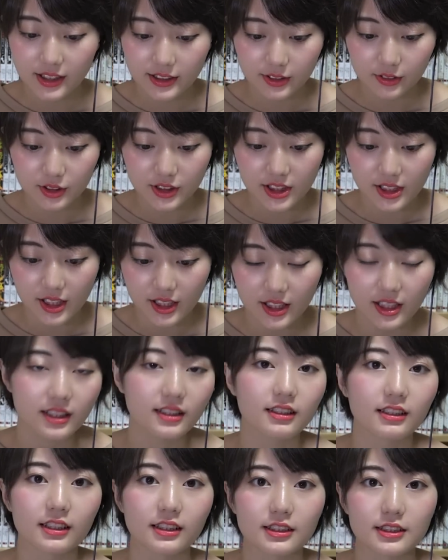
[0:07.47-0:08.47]
乾燥した部
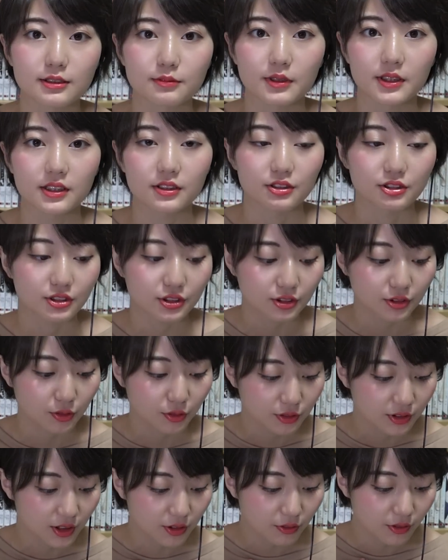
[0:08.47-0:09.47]
屋で寝てしまったのにちょっ
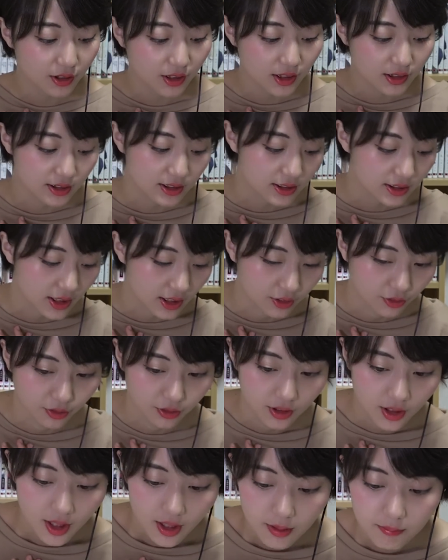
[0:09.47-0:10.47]
とこんな声なんですけ
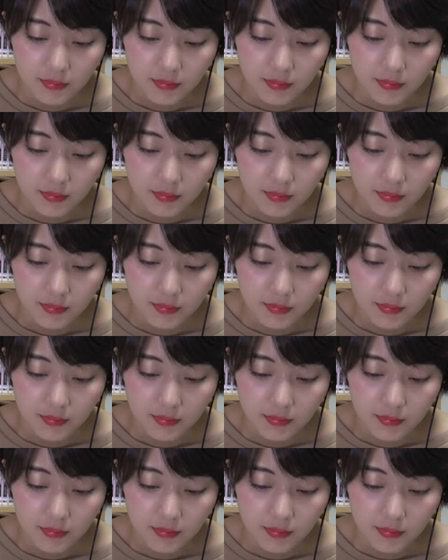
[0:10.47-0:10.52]
ど、